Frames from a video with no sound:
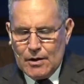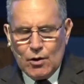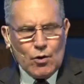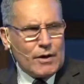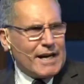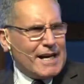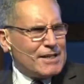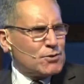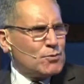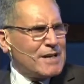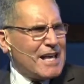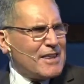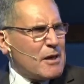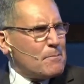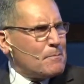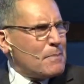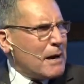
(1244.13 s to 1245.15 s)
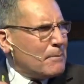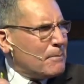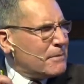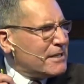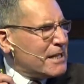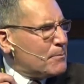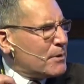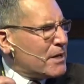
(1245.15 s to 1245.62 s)
lo que es una
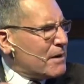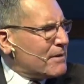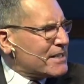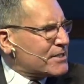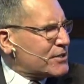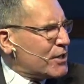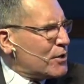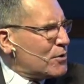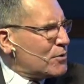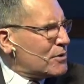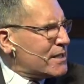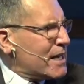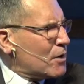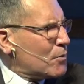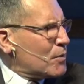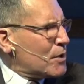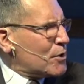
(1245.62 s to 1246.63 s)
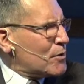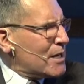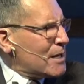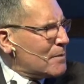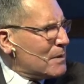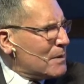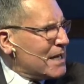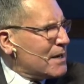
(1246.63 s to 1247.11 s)
depravación de acuerdo a
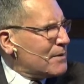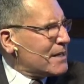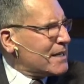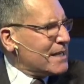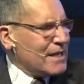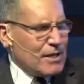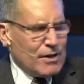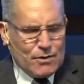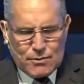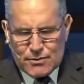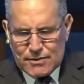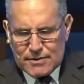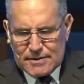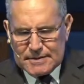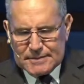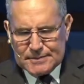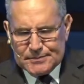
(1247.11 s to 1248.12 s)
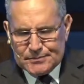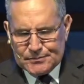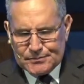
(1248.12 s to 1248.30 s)
la palabra de Dios.